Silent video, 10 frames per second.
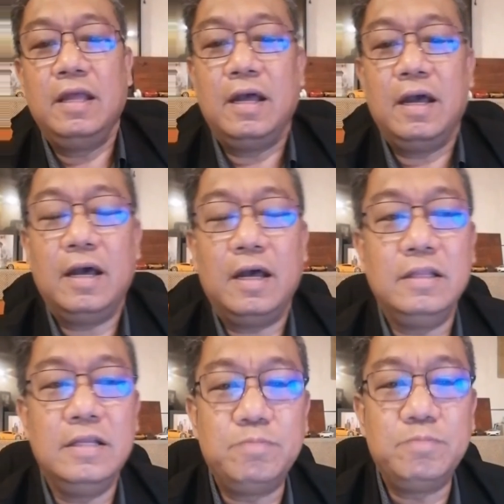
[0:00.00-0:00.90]
uh,
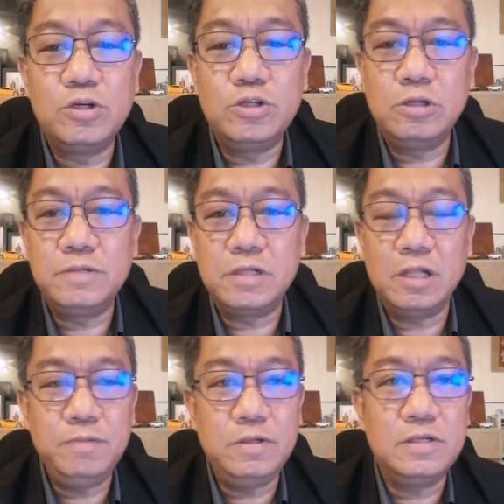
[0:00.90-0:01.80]
this portion of
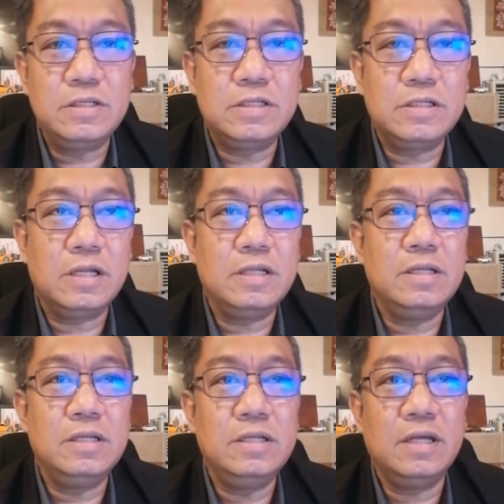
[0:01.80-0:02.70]
scriptures,
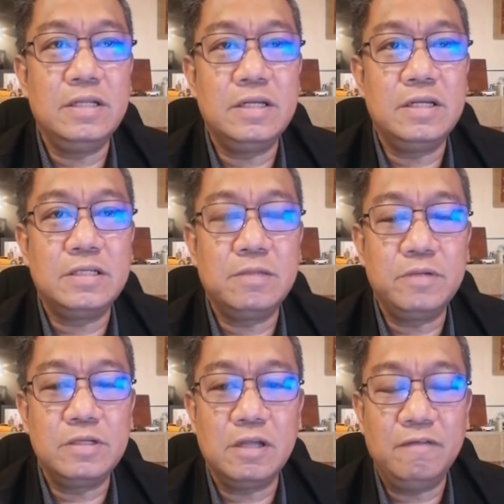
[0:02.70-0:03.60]
Judges chapter
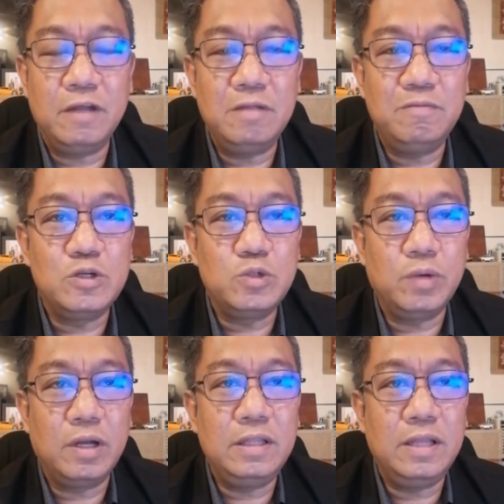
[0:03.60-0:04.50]
7, verse
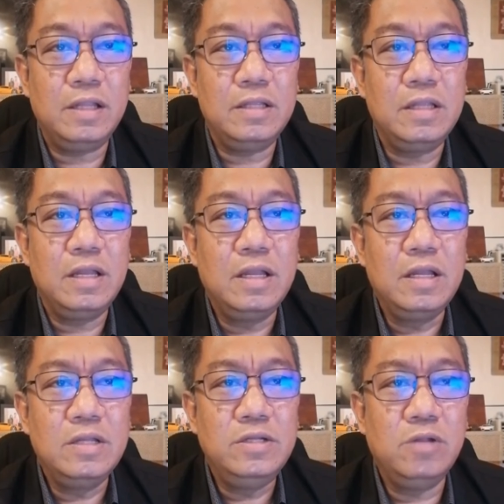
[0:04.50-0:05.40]
1. Then
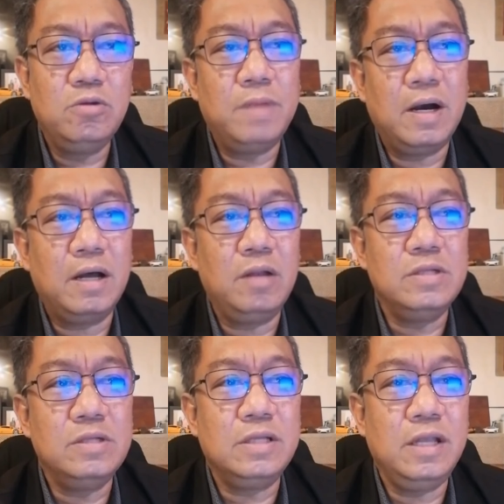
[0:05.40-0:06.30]
Jerubbaal, who
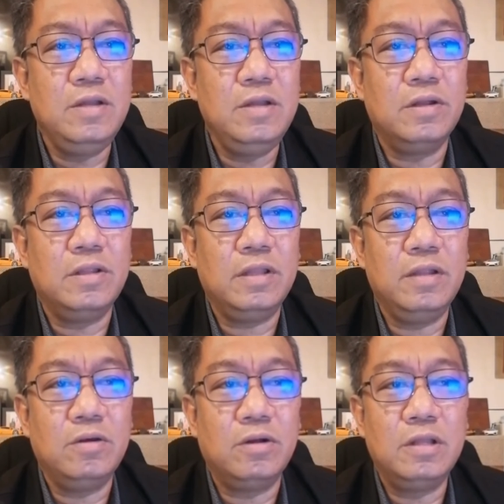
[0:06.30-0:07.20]
is Gideon,
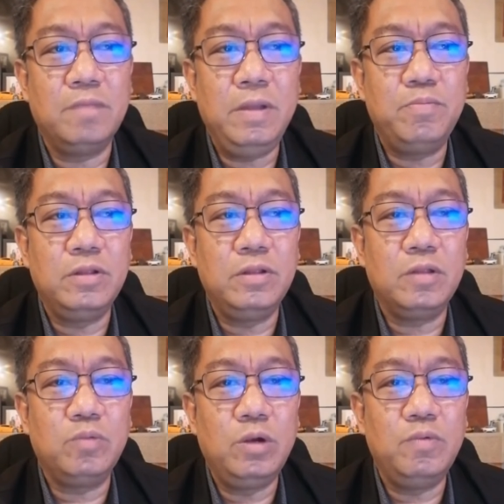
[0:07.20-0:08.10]
and all the people
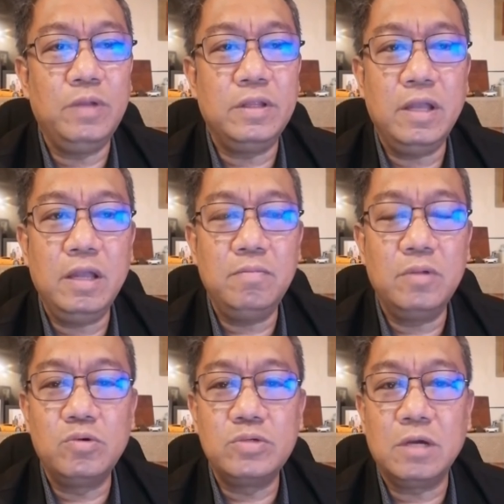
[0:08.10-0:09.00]
that were with him
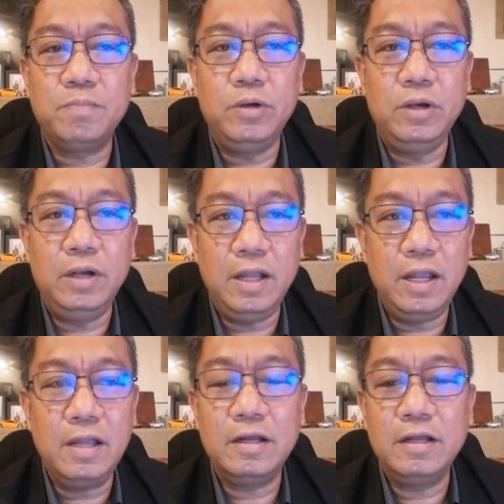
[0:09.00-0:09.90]
rose up early.
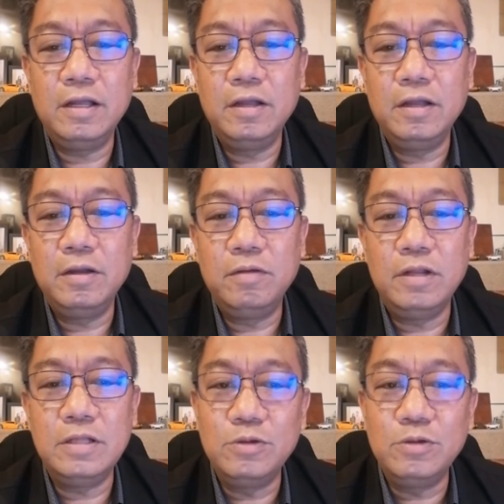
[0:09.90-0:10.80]
But
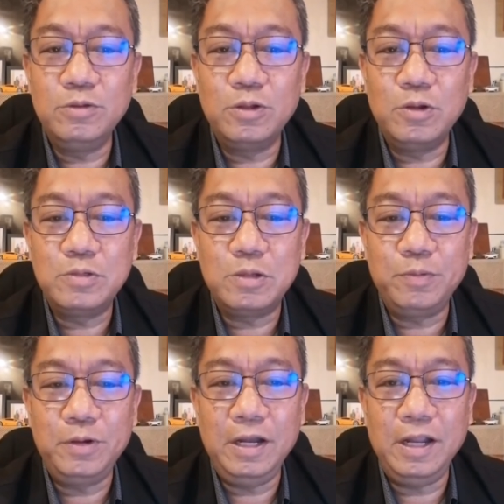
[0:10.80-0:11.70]
it's good to rose up
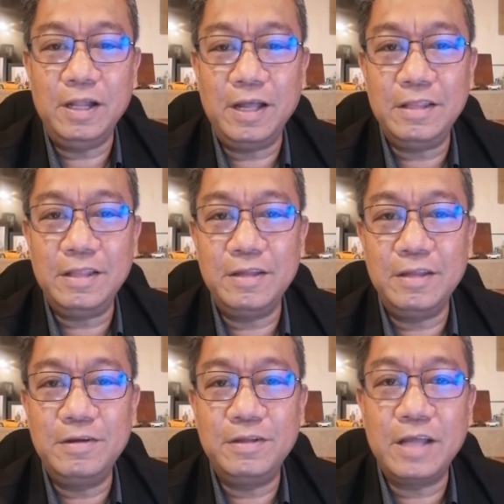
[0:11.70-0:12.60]
early, right?
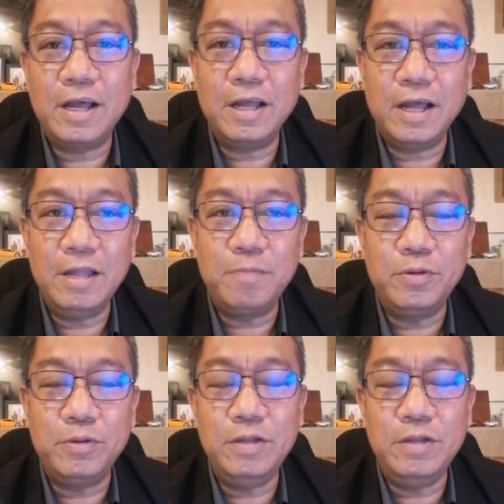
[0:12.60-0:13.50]
No? Kagaya po
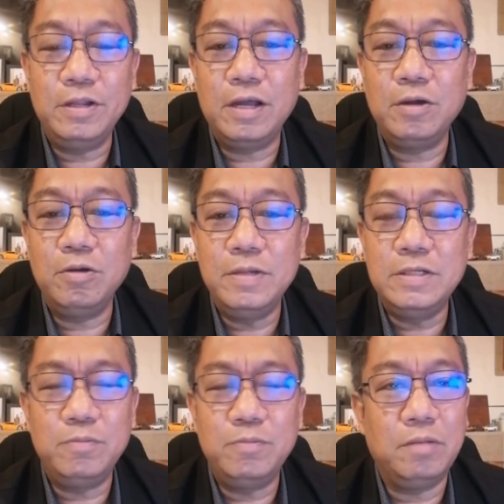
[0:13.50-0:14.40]
ninyo na
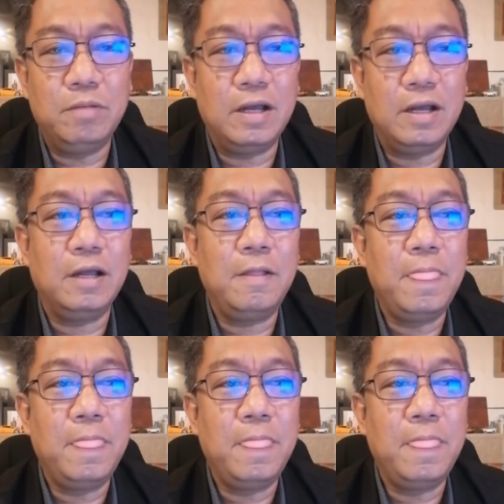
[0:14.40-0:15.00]
gumising po na maaga